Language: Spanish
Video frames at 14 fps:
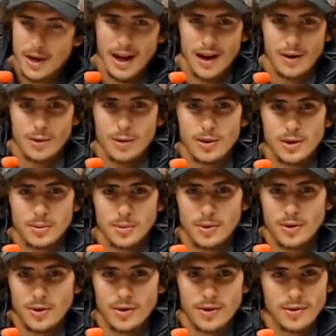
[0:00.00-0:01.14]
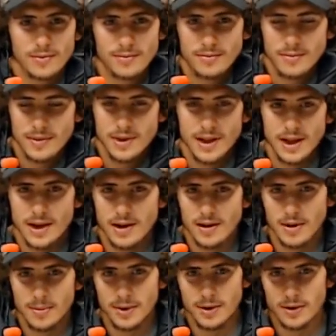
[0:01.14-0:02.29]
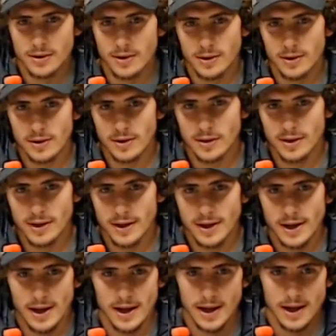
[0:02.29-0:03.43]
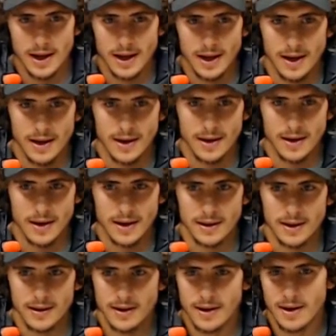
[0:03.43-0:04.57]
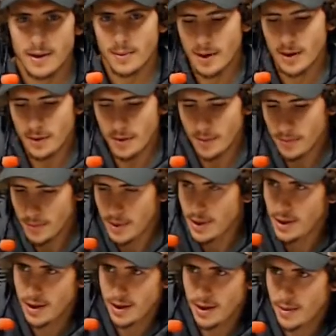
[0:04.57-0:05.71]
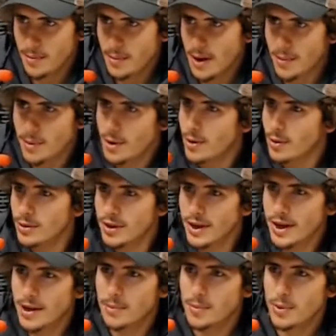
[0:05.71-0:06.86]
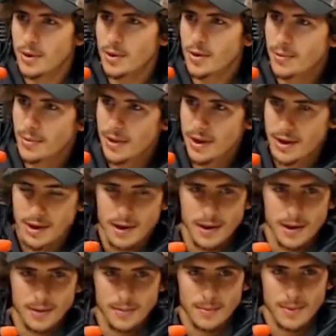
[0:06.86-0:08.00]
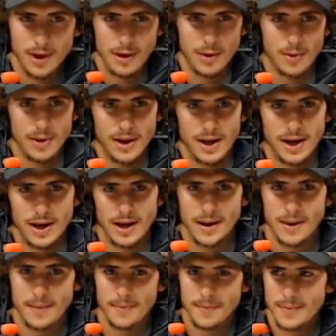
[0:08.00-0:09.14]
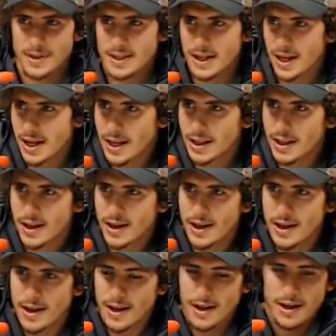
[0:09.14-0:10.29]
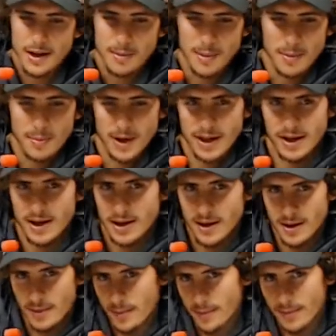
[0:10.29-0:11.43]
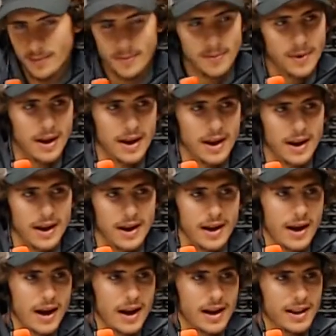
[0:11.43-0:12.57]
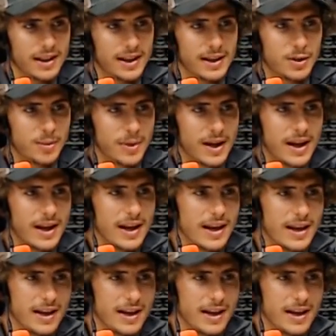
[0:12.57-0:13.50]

Mirá, los últimos 10 kilómetros de trote eh, estaba, bueno, mi, mi, amigo Agustín Campó, mi, mi, novia Celeste y mis padres eh, alentándome